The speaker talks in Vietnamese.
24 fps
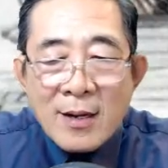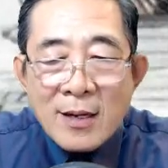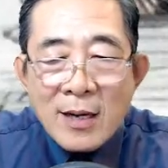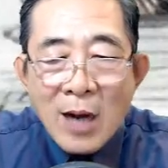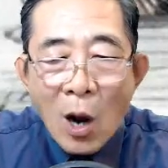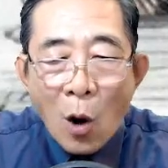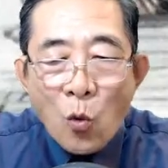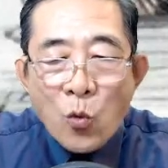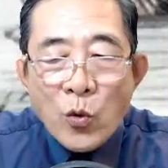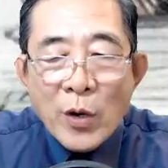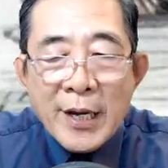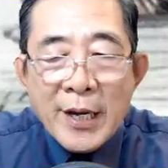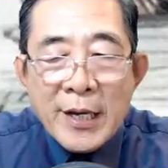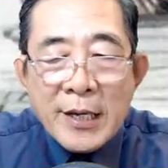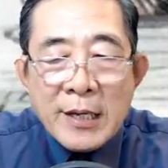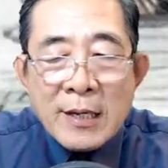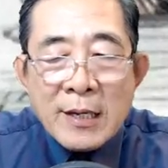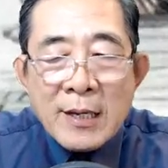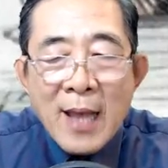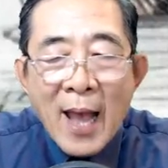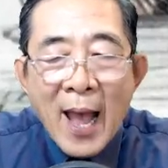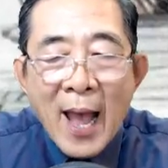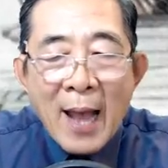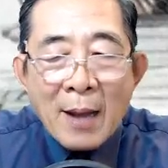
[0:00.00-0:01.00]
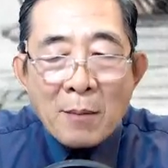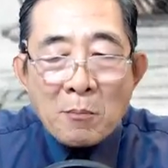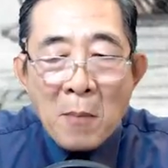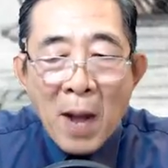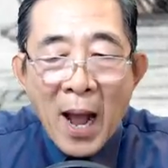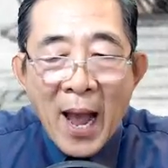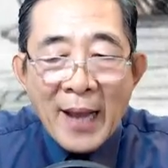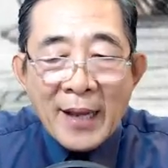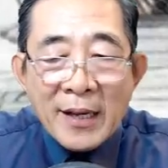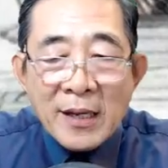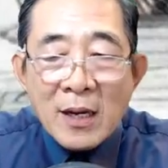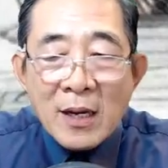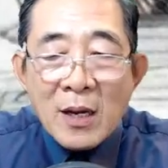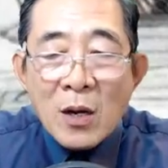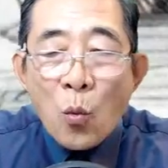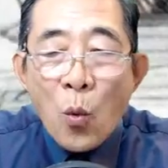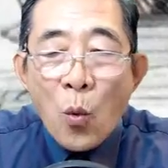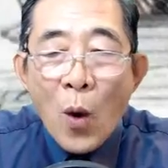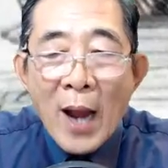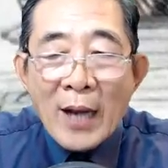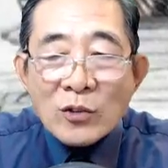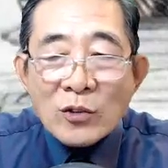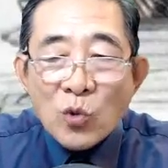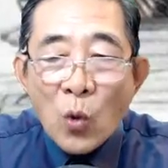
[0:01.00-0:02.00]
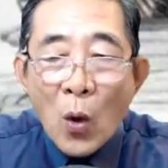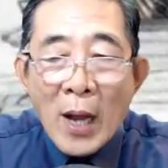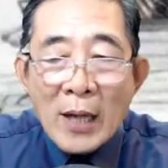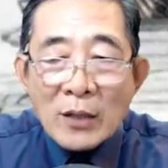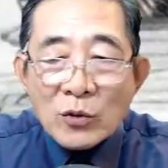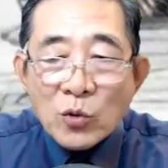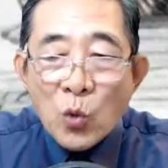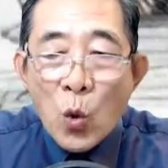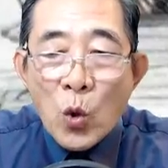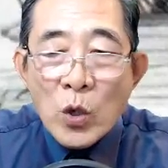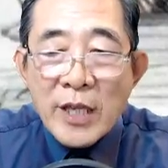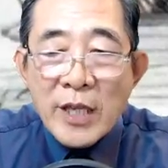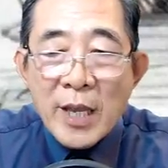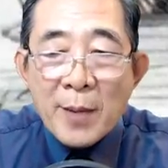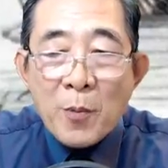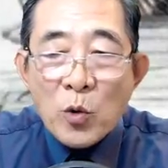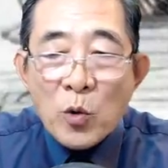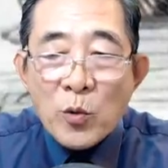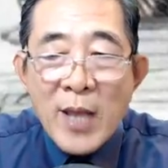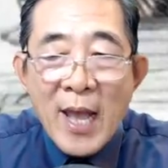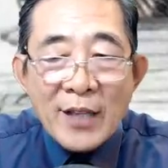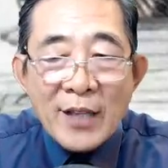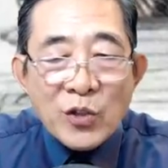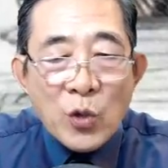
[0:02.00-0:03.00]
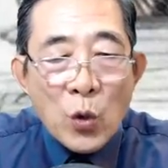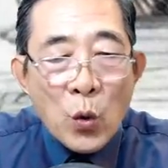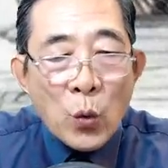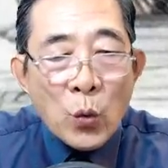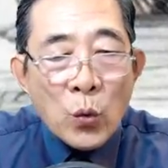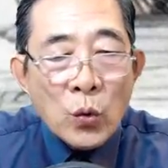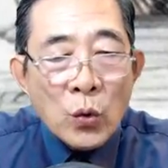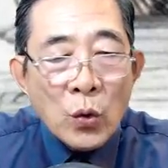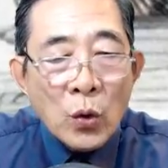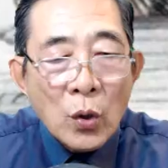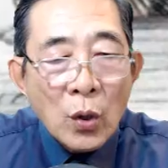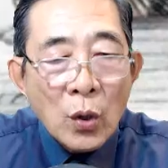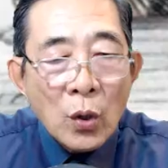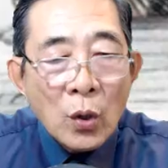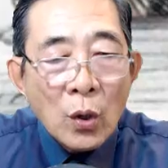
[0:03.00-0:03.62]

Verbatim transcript: Khẩu khí, an bài hoàn toàn thuộc về một gia chủ.